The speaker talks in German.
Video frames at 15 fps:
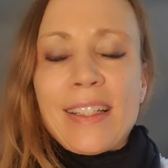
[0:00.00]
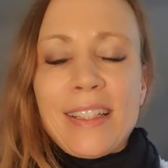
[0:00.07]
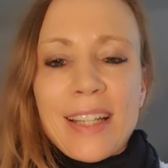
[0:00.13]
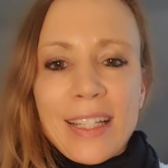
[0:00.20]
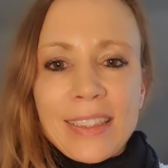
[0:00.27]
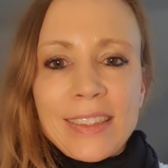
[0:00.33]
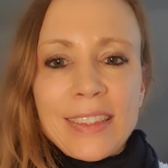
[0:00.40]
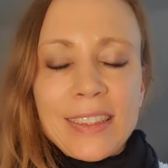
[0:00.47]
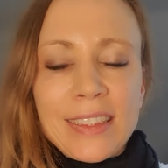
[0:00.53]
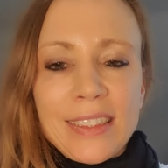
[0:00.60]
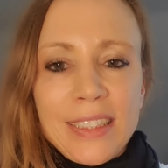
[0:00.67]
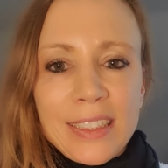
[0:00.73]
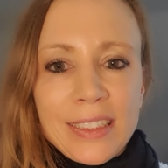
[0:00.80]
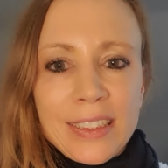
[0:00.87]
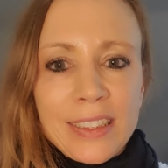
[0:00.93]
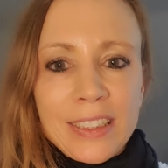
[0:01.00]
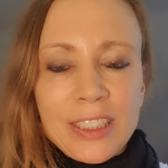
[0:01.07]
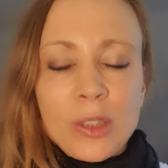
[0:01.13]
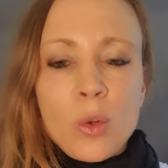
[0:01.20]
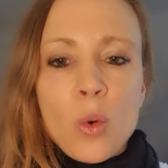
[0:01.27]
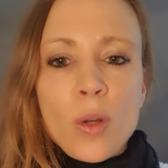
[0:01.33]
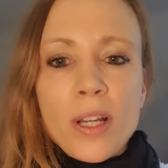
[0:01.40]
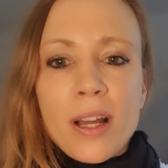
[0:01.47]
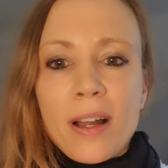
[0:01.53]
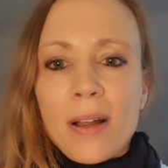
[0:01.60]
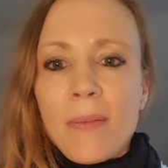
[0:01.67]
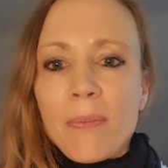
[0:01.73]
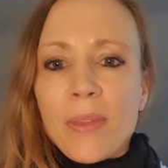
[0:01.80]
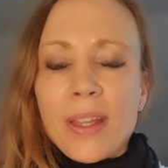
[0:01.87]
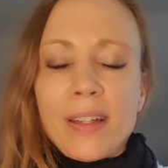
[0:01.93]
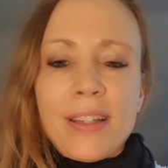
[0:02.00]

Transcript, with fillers: das ist jetzt Soja,